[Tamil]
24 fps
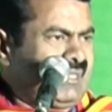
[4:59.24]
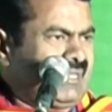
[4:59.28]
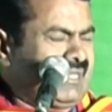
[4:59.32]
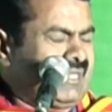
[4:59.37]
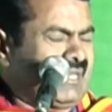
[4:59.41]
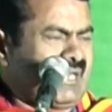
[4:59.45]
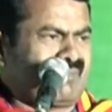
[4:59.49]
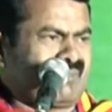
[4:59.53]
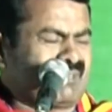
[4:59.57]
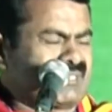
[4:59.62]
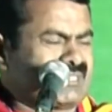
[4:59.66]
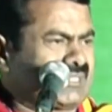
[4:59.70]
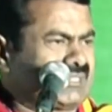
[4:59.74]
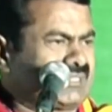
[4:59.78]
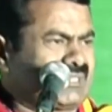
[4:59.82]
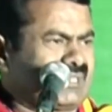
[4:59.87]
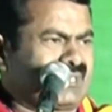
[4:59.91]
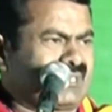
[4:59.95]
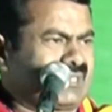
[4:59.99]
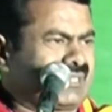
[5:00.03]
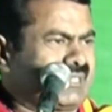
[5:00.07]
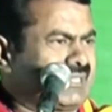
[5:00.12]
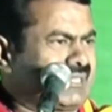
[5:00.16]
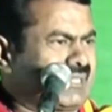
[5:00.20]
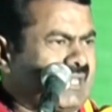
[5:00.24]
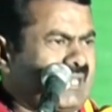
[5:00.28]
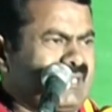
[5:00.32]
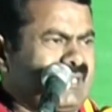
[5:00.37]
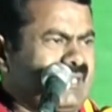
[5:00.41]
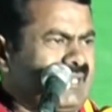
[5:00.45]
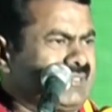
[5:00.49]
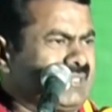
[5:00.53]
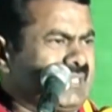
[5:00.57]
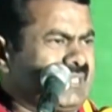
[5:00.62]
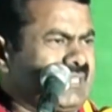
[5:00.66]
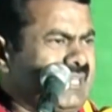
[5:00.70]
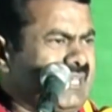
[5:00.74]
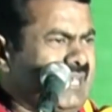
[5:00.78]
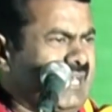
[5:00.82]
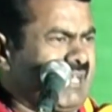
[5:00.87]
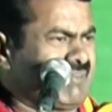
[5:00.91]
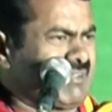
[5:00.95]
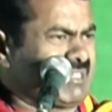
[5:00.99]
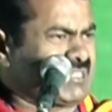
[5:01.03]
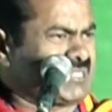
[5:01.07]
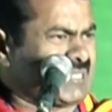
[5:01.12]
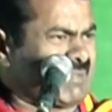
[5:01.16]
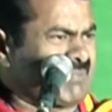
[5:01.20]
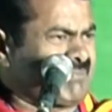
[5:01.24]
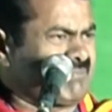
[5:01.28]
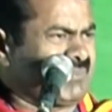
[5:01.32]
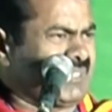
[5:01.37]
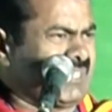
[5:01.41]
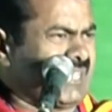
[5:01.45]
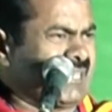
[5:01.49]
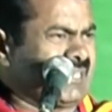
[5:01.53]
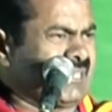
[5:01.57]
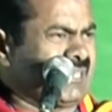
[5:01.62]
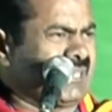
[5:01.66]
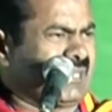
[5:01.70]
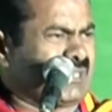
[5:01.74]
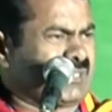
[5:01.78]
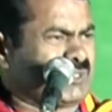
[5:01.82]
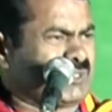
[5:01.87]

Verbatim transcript: இலவசத்திற்கு கையேந்து இலவசம் என்கிற